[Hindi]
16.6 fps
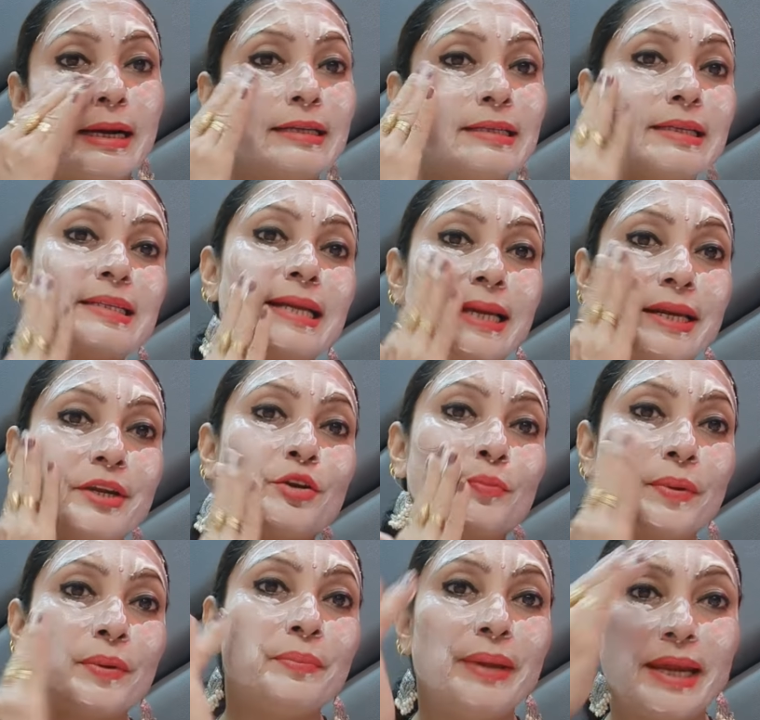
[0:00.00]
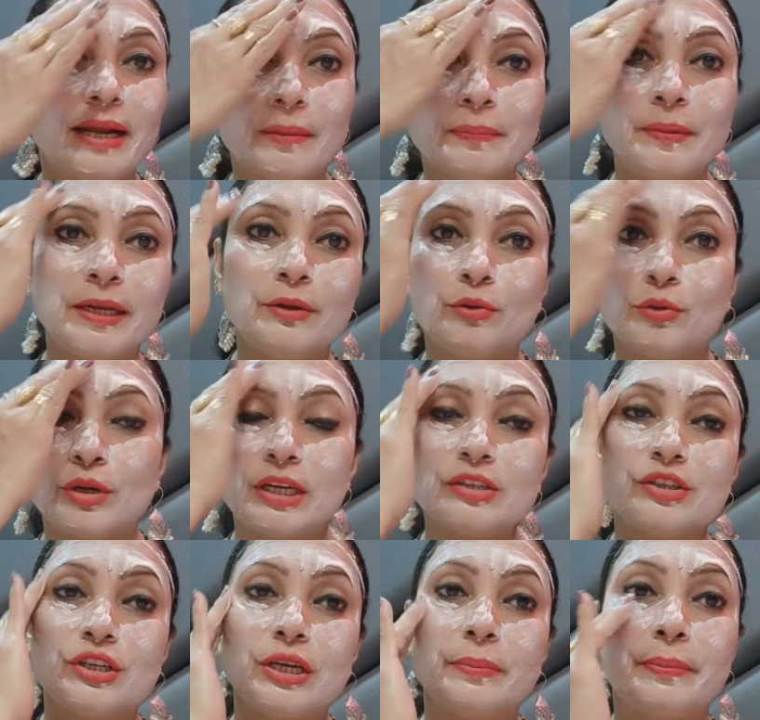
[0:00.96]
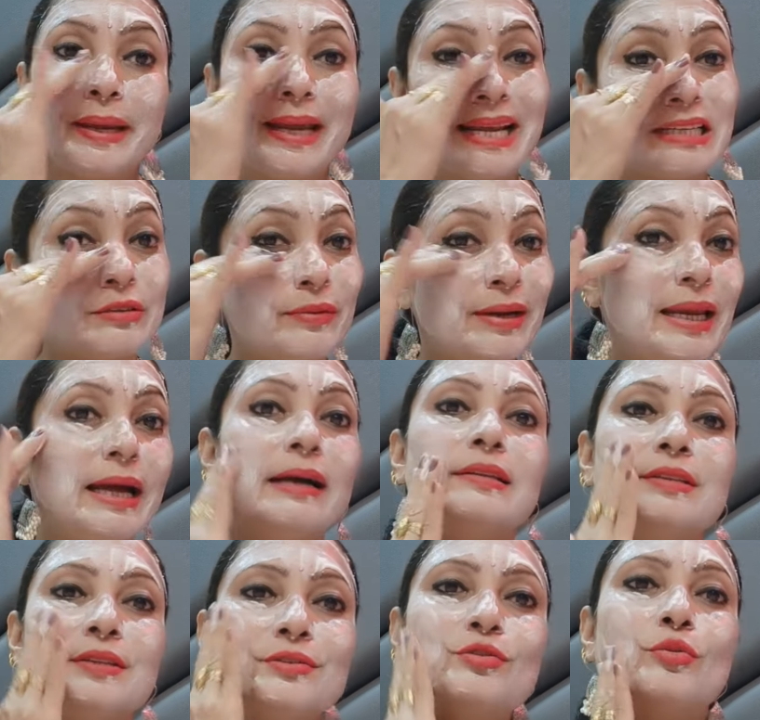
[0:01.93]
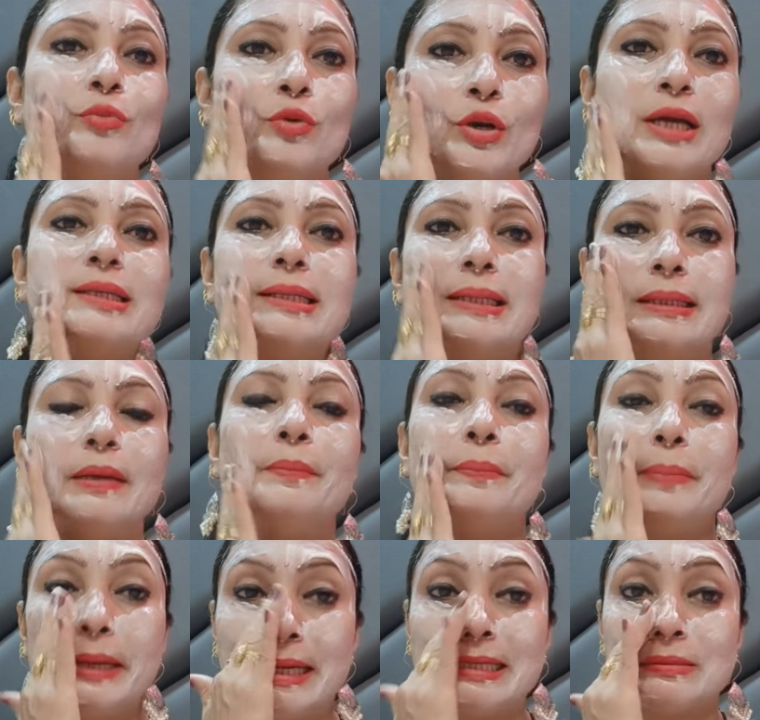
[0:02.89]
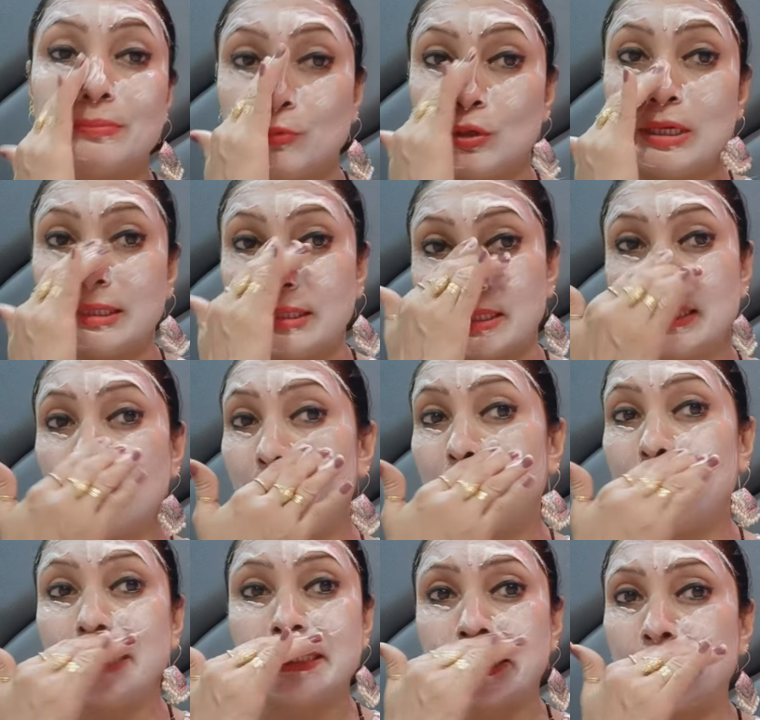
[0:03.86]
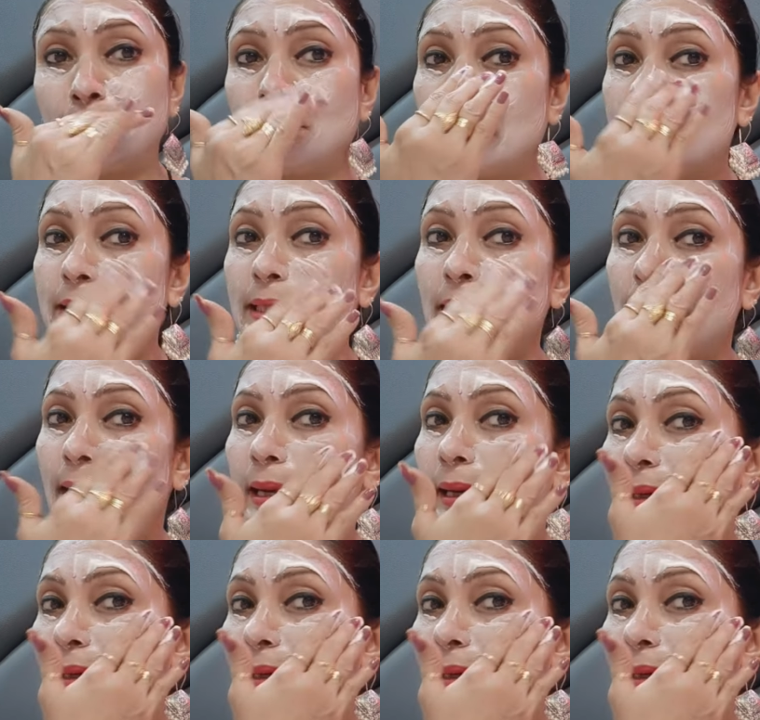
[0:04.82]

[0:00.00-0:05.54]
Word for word: अच्छा चेहरे के ऊपर मेकअप नहीं होना चाहिए बेस वाला जिसको बोला जाता है बेस बोला जाता है बेस नहीं होना चाहिए